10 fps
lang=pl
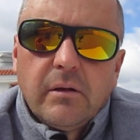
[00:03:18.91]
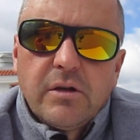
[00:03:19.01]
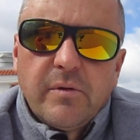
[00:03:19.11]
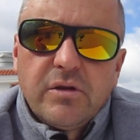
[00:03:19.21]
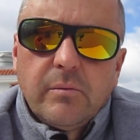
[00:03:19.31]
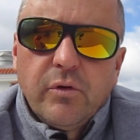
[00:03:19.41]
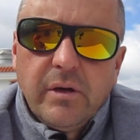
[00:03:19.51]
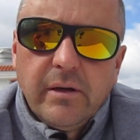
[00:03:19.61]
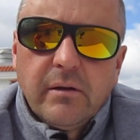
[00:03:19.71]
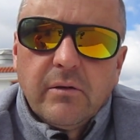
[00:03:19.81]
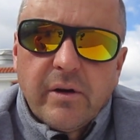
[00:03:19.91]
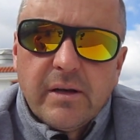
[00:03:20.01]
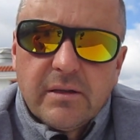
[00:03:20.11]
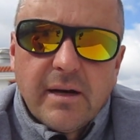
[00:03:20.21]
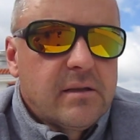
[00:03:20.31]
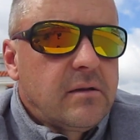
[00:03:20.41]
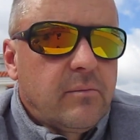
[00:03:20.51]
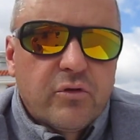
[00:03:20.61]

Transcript: gdzie będzie mój link do rejestracji,